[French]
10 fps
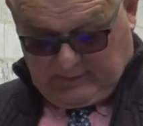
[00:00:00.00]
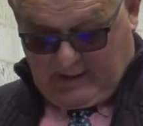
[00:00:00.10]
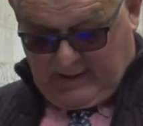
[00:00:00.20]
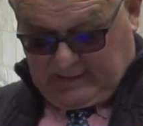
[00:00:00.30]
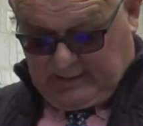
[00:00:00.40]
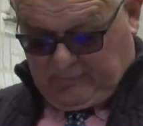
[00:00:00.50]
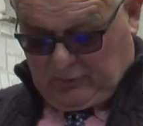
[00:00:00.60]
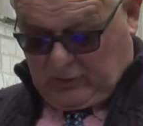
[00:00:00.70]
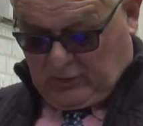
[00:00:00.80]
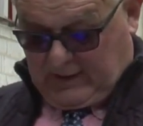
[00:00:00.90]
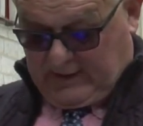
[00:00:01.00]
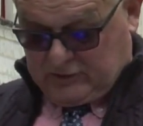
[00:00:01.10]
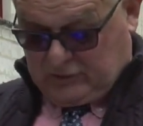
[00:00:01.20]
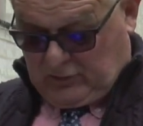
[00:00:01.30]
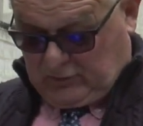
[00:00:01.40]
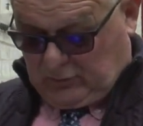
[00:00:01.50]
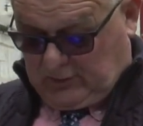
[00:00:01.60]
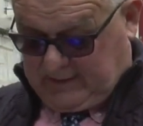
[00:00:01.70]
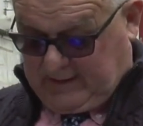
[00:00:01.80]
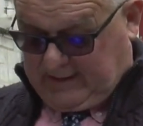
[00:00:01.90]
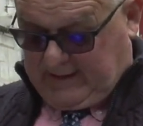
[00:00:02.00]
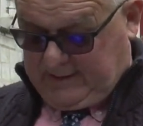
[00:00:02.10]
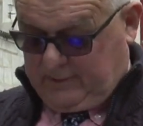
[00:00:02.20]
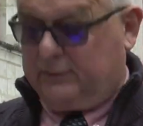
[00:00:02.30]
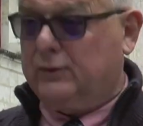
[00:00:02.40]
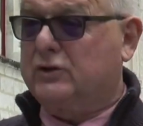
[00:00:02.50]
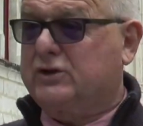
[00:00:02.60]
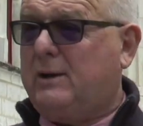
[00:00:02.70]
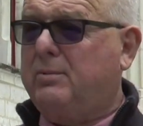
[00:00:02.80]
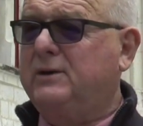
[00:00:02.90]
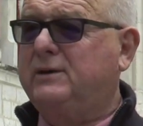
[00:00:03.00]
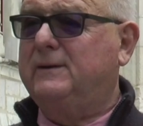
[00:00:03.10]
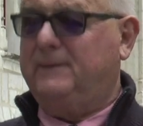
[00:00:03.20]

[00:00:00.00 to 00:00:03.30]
arrive le collège Leclos-Lagarenne de Chabry.